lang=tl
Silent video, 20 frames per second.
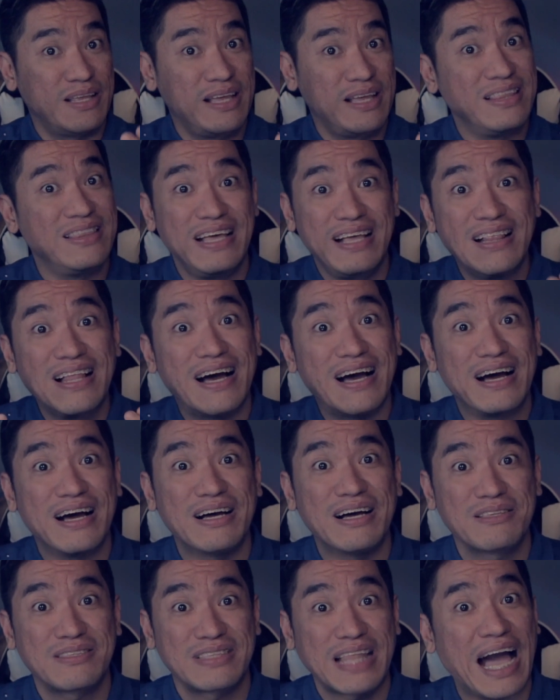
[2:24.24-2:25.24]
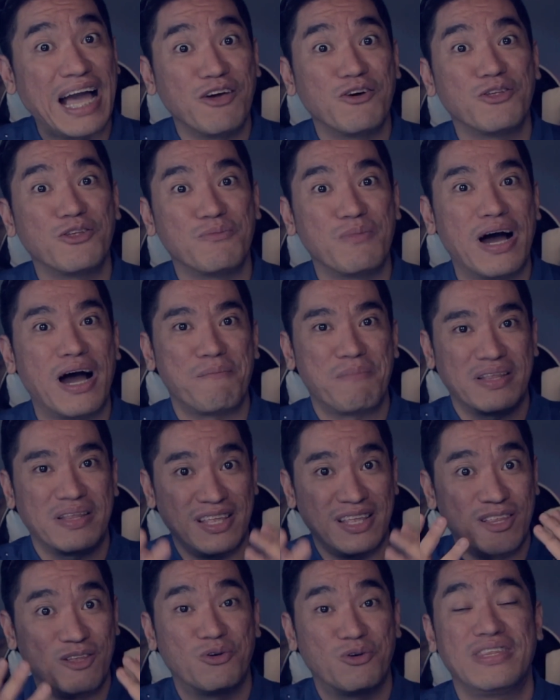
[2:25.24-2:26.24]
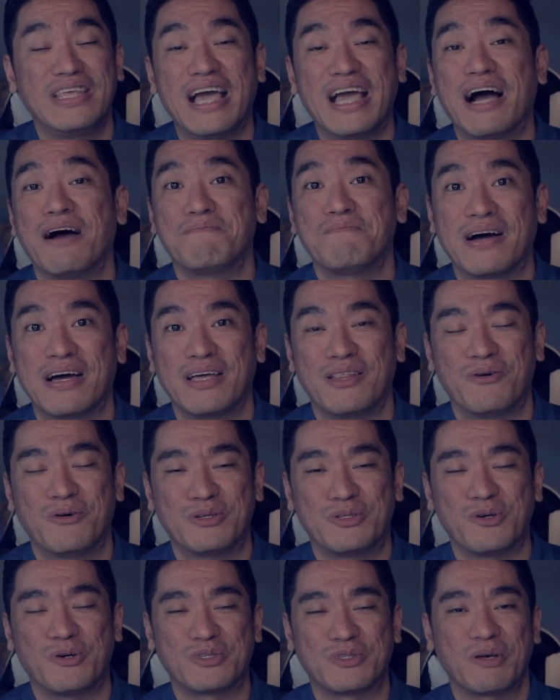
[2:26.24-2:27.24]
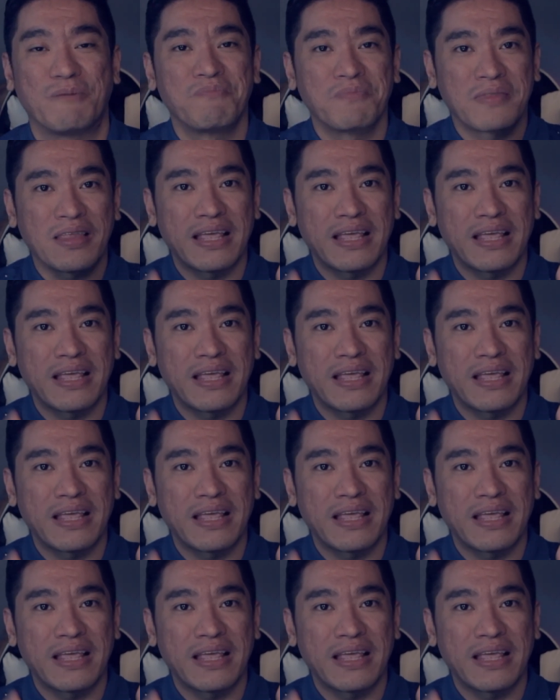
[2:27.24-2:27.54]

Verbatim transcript: hindi lang tayo ng mga kapatid, kundi ang Panginoong Diyos.